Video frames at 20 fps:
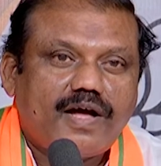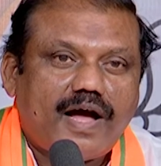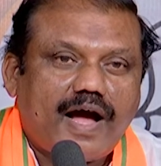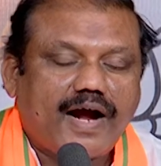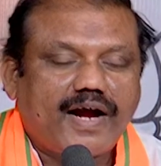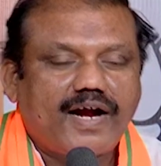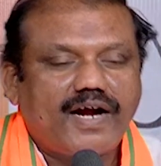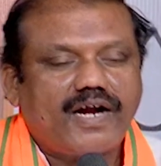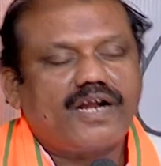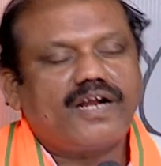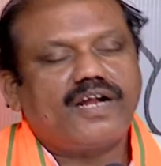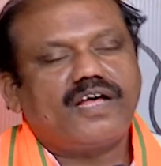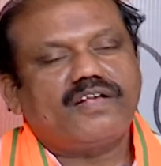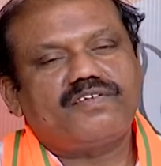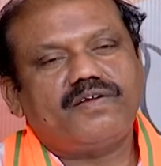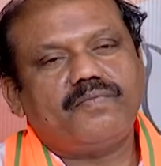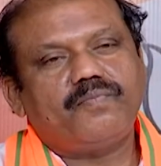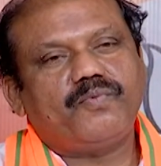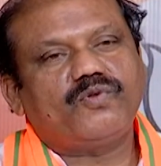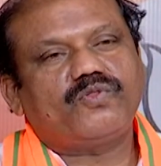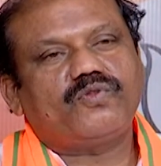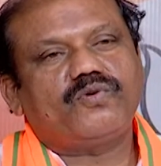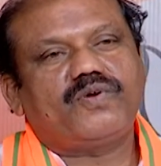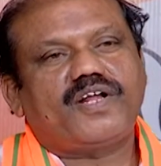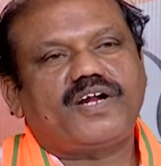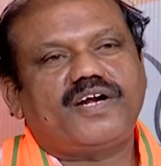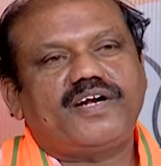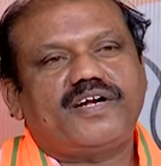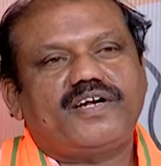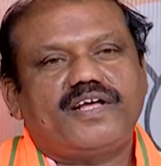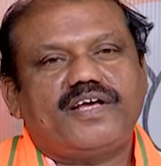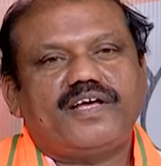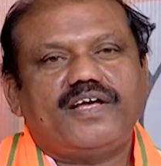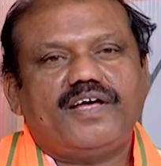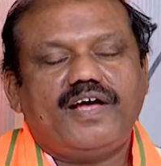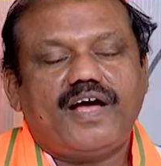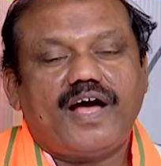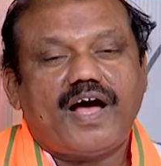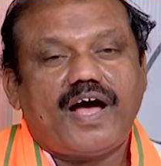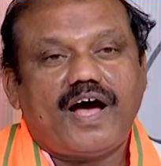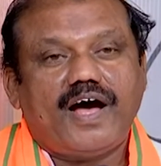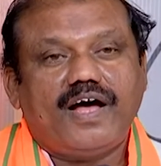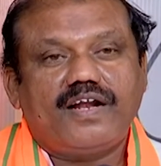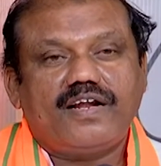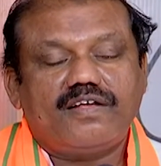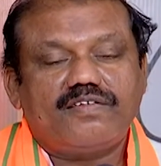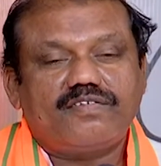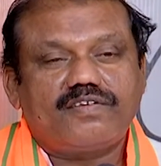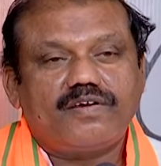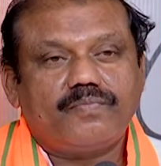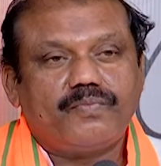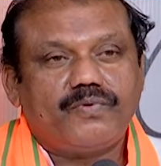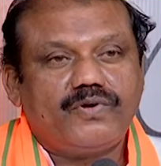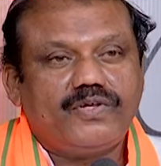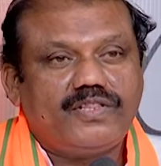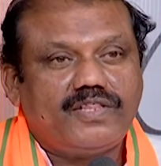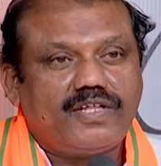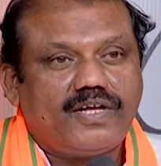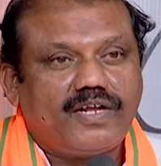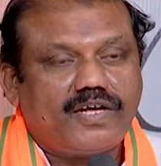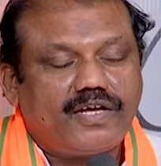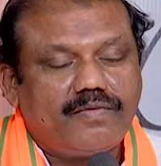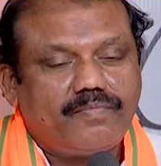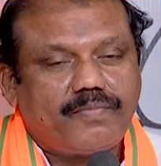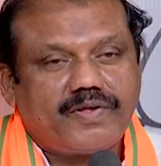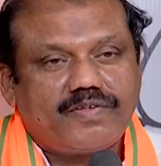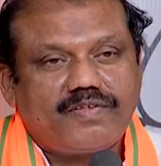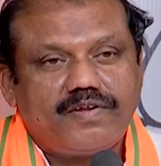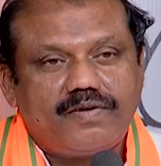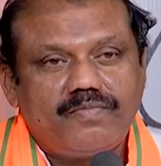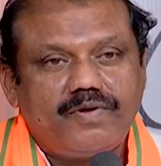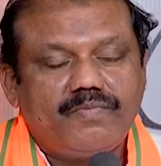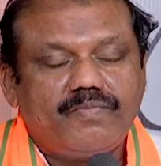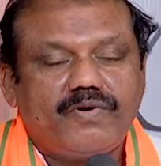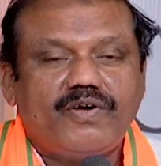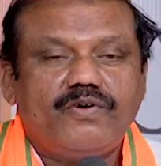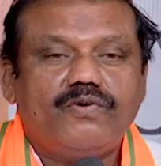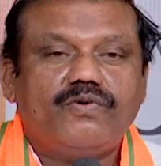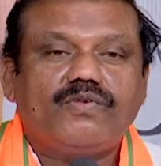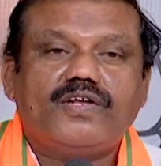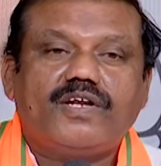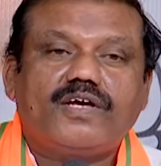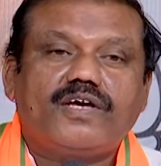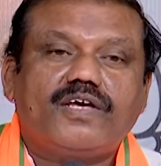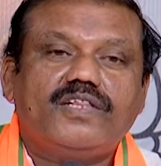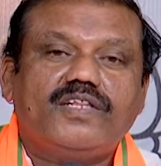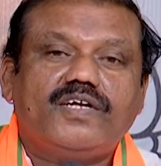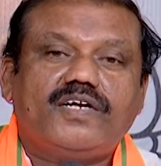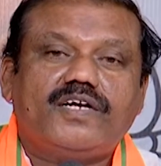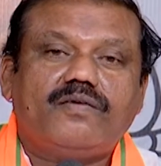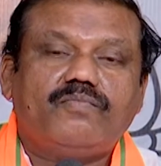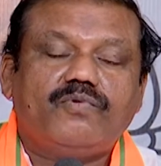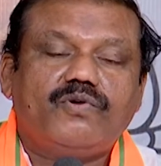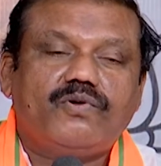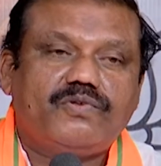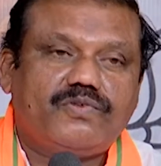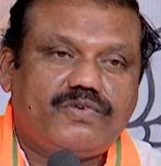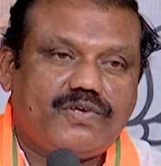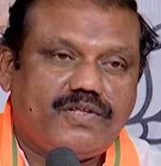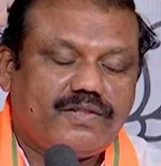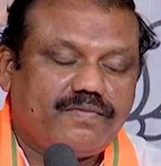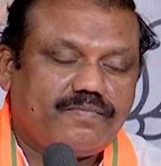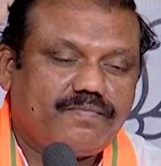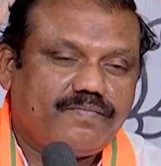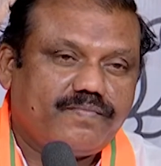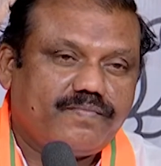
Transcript: అక్కడ నష్టపోతున్నారంటే ఆ నష్టపోయిన దానికి ఫసల్ బీమా యోజన కింద డబ్బులు వచ్చేది